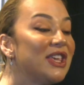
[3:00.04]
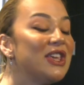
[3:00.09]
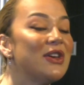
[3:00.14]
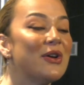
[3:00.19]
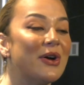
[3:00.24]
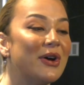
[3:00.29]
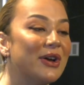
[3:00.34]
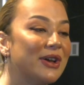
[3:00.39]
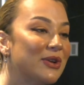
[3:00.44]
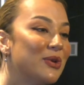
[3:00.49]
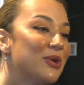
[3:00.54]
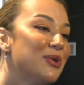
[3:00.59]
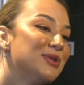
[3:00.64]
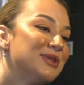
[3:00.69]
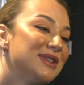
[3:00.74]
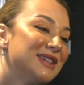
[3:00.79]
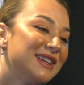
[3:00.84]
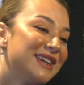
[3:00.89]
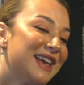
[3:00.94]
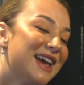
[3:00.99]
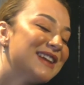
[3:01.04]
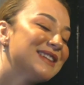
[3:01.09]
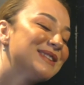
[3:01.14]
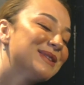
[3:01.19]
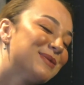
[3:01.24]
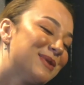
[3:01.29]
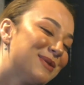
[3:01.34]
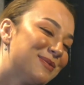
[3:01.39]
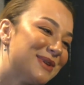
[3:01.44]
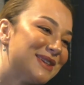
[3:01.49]
yani. Yok. Öncelik her
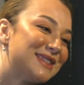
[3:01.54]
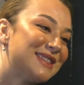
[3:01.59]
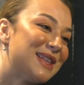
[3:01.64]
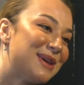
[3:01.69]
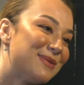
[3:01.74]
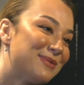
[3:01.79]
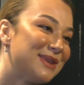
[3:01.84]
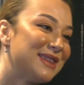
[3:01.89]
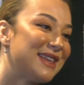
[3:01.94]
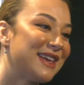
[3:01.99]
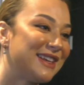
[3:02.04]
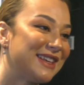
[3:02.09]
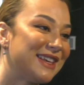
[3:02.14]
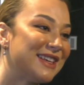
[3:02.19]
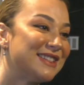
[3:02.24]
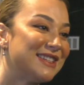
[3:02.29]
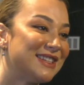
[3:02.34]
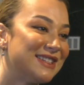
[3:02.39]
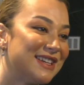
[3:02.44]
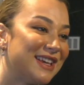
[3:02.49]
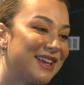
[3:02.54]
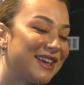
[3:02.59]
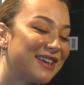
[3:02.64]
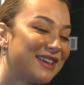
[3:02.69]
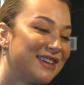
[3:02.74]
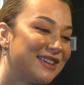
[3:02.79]
zaman beslenmeden geçecek.